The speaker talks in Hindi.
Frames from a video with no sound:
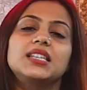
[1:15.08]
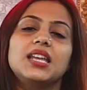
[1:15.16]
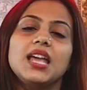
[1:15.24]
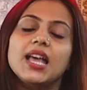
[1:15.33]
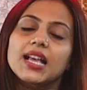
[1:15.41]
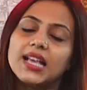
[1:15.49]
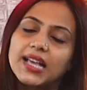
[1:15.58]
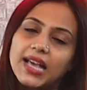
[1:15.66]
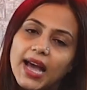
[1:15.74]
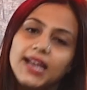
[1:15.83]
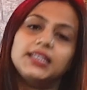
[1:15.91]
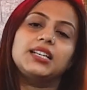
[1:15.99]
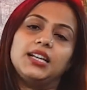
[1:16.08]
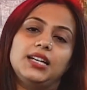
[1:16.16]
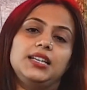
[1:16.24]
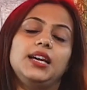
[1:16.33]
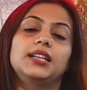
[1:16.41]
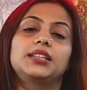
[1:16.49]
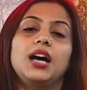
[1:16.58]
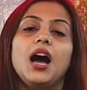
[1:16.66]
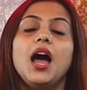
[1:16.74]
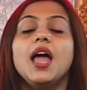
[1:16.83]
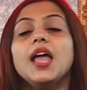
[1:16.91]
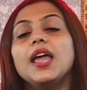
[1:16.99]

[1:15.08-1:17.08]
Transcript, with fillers: ने कैद कर लिया था